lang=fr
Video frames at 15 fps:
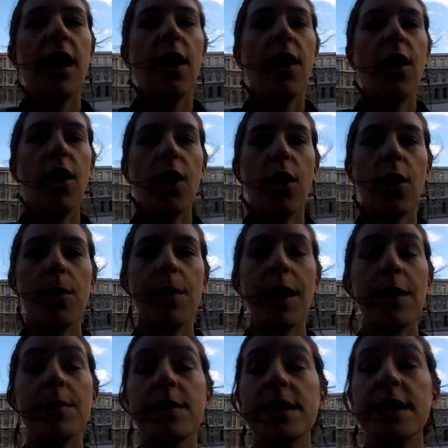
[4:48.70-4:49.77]
euh,
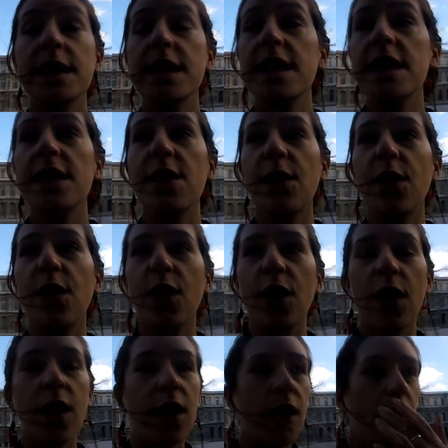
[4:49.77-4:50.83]
même si euh,
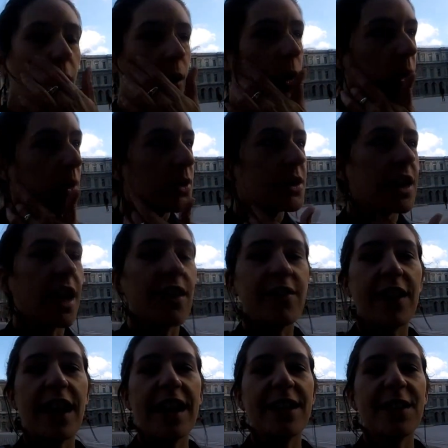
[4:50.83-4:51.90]
euh, je
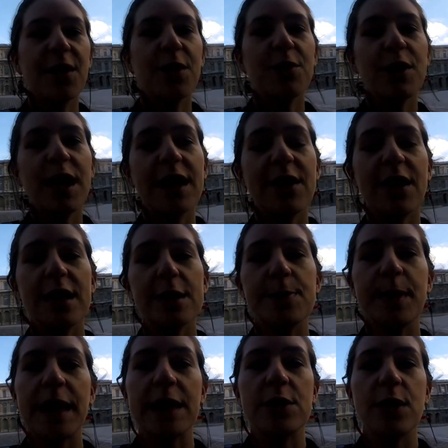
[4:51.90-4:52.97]
travaille voilà, dans la
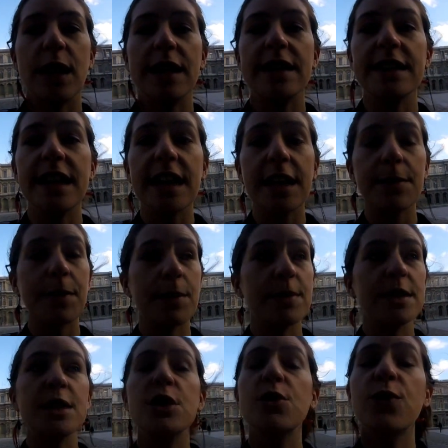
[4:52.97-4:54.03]
spiritualité,
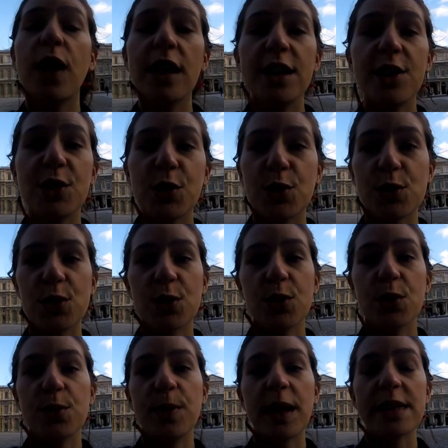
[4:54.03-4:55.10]
même si je vois des choses que
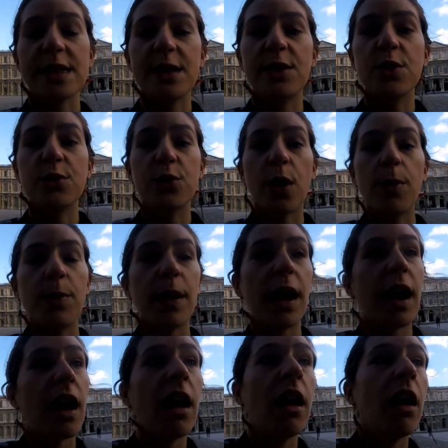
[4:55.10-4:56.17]
d'autres personnes ne voient
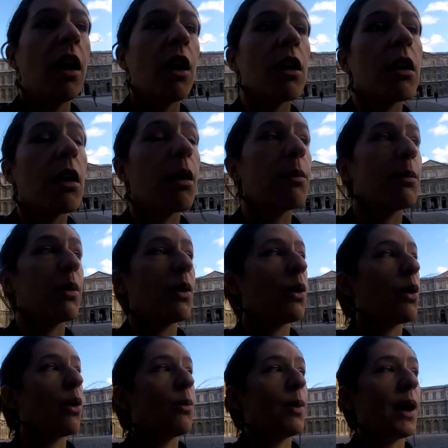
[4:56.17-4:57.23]
pas, comme
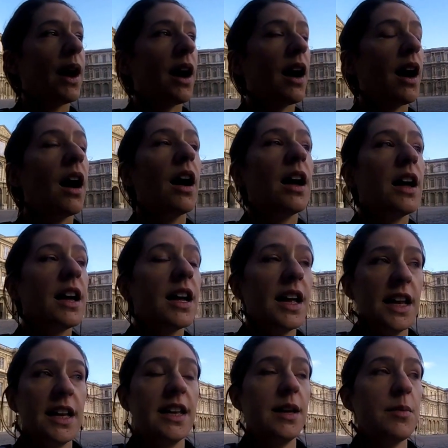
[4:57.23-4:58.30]
bah,
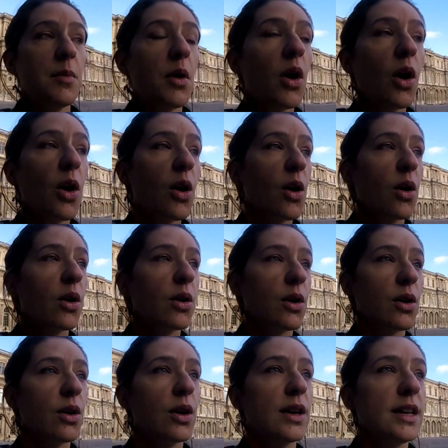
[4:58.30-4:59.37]
des
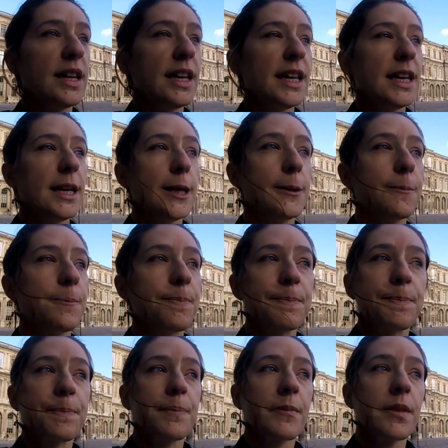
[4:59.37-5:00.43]
morts, des...
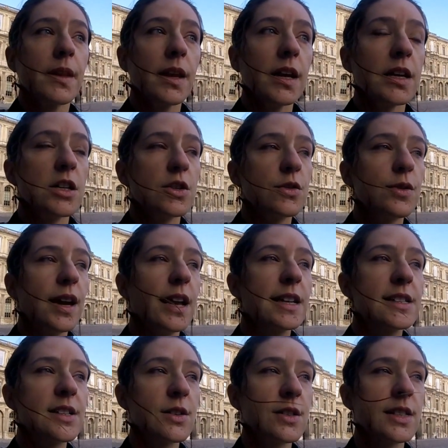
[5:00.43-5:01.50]
je vais
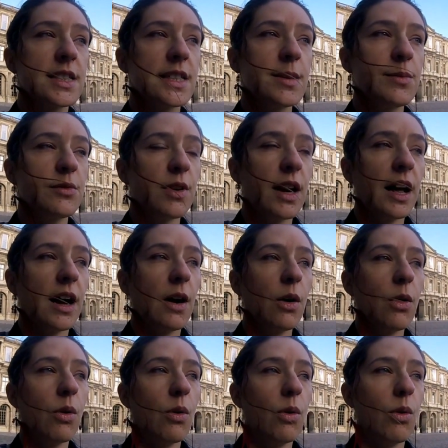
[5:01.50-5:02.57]
être sensible
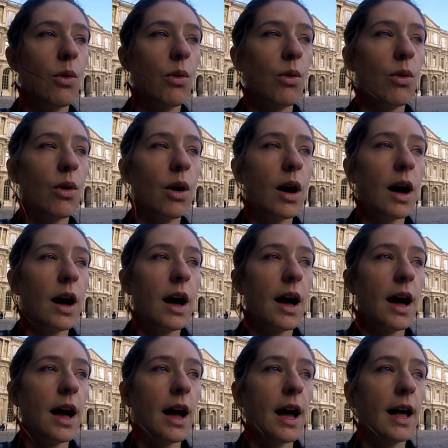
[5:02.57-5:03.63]
voilà,
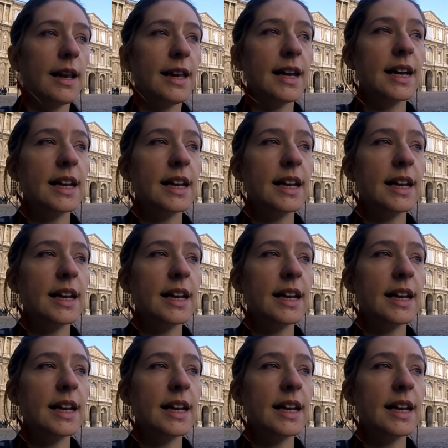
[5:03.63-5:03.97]
à